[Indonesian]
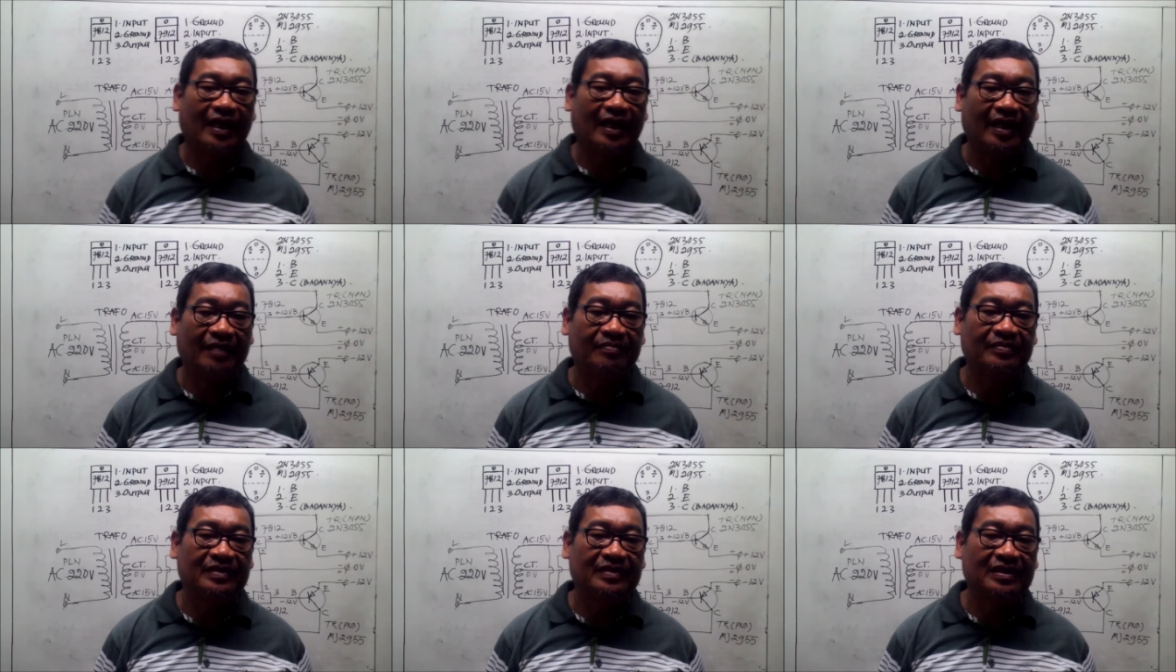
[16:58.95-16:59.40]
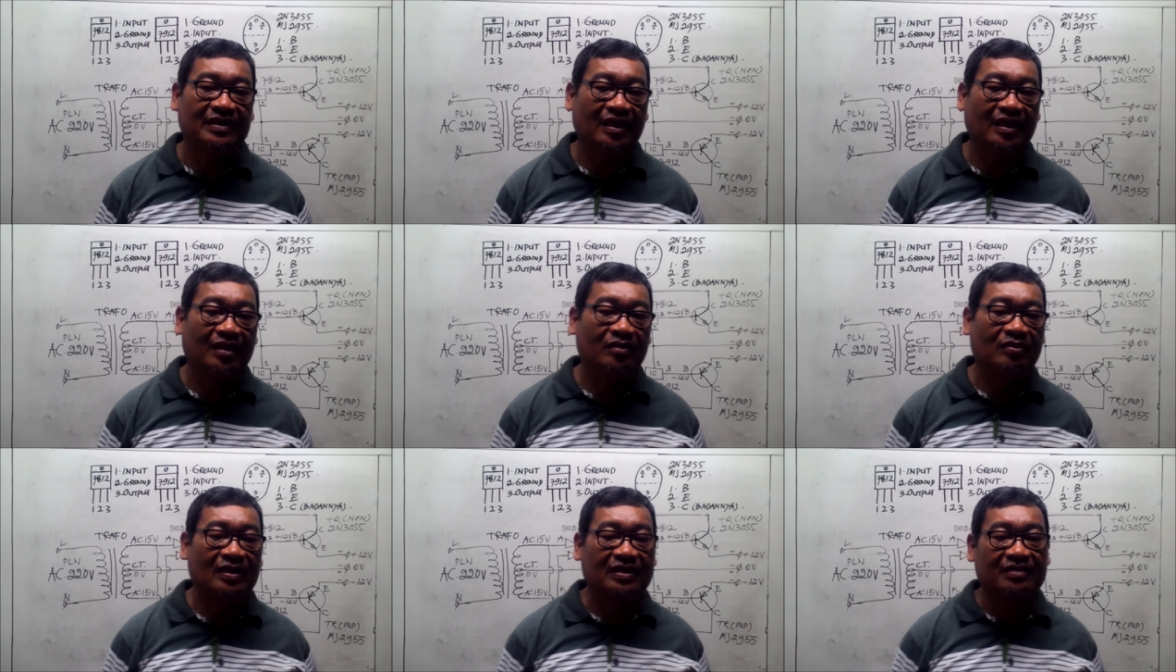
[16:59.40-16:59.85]

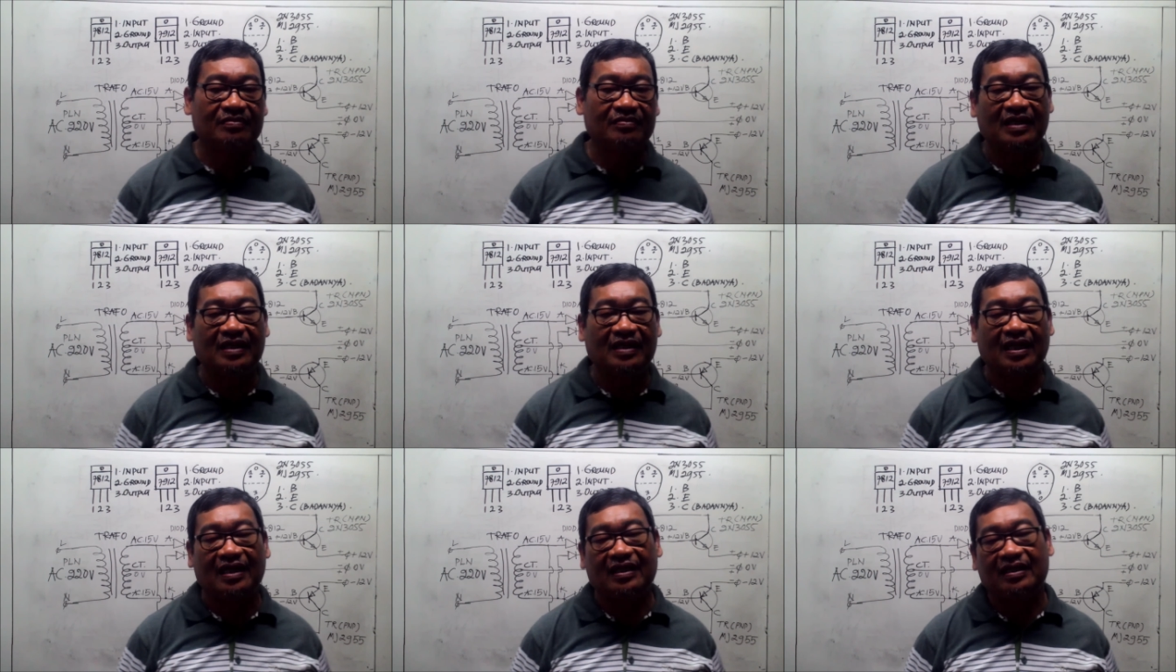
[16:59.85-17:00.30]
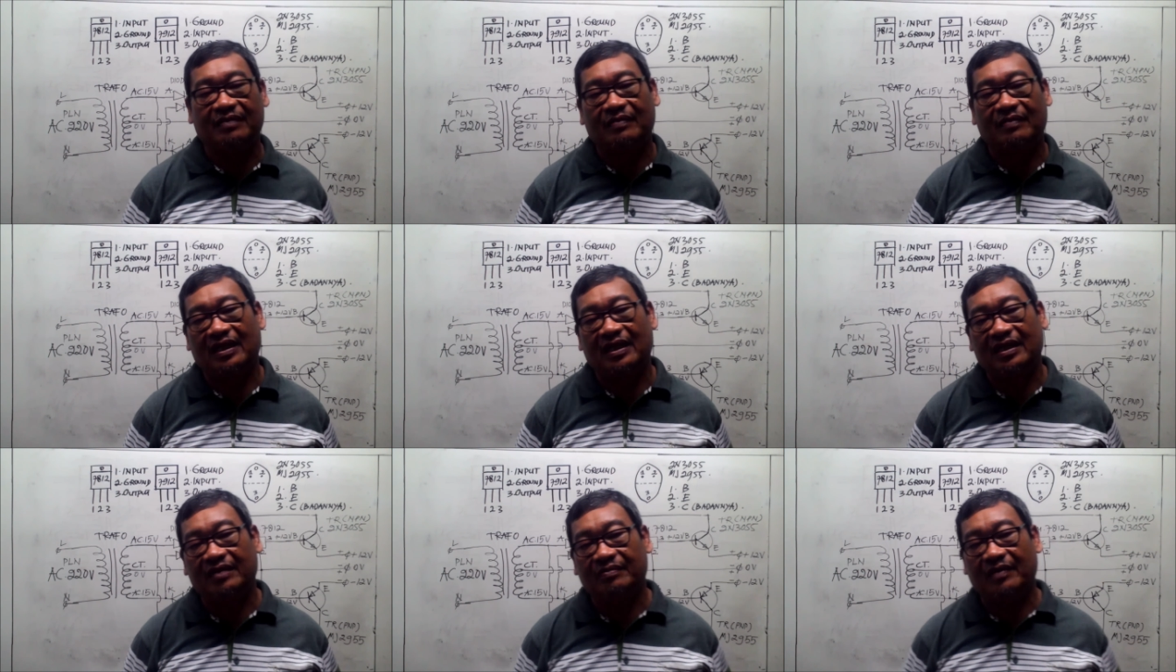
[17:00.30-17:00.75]

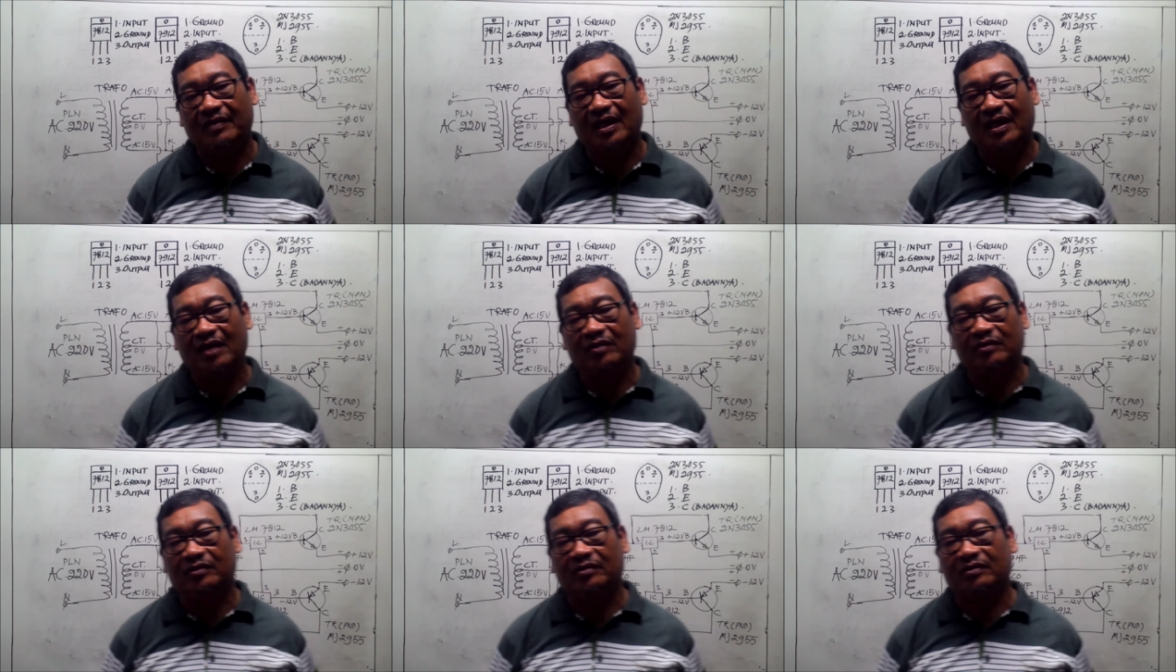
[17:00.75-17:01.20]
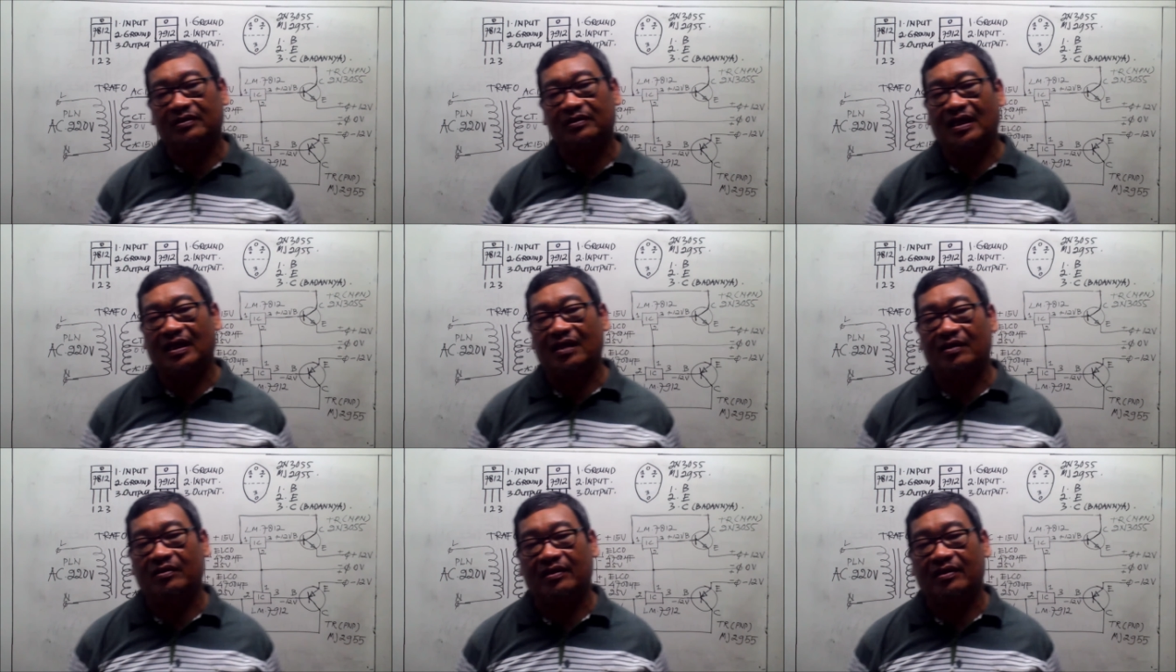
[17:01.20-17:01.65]
MJ2955 untuk
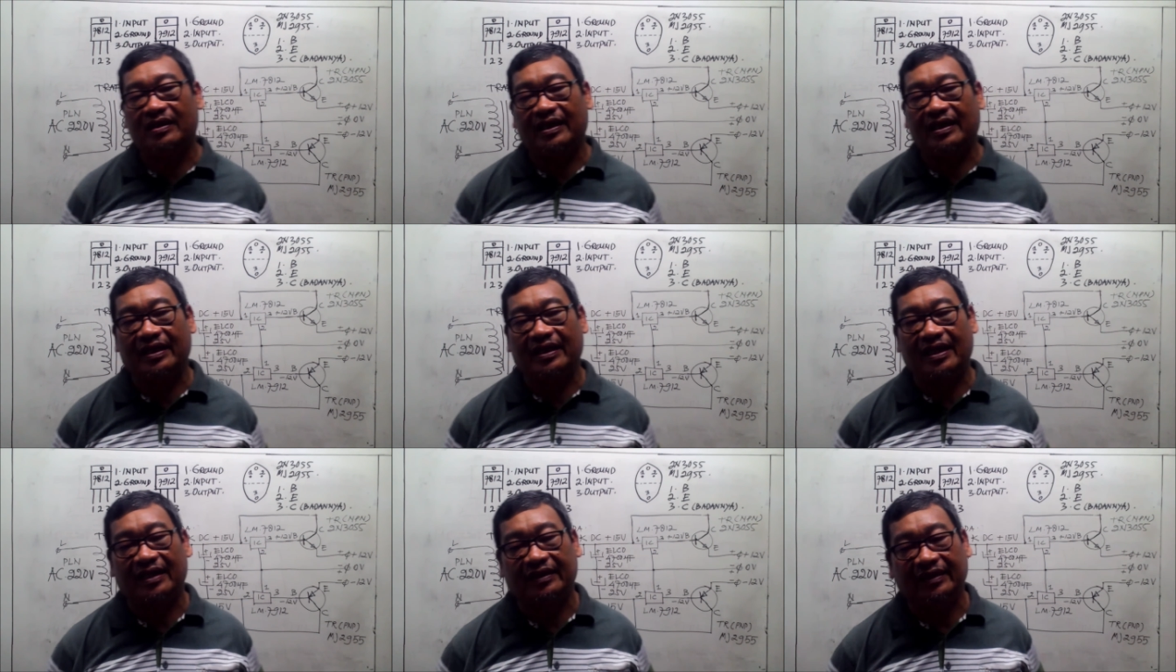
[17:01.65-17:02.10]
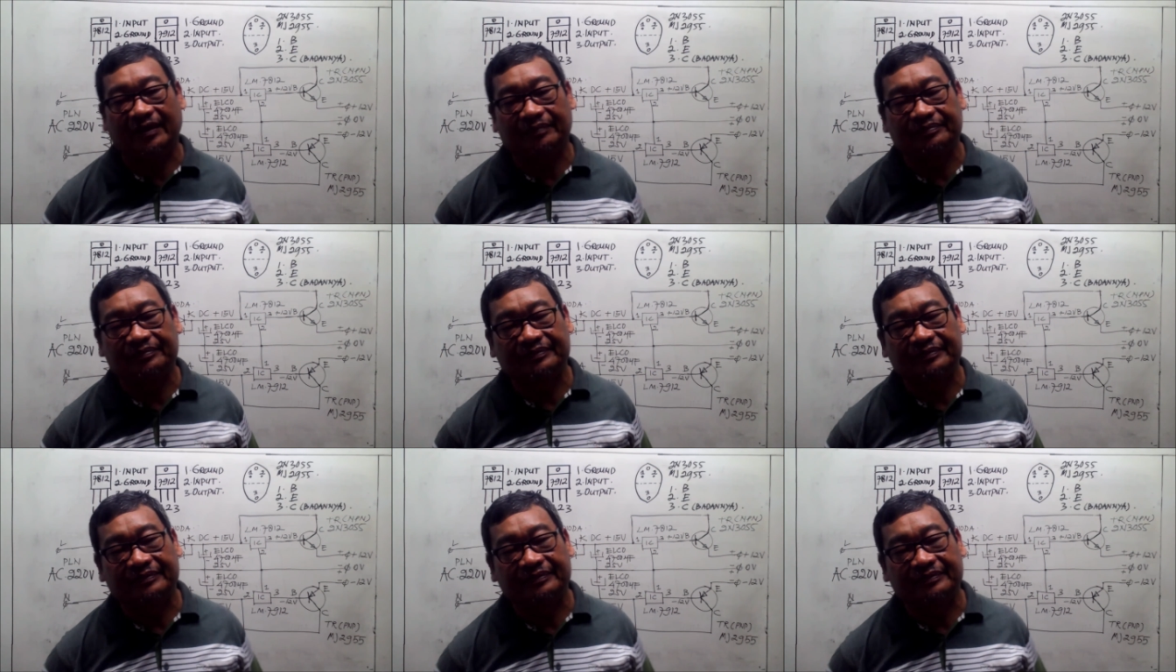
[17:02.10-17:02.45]
jalur negatif.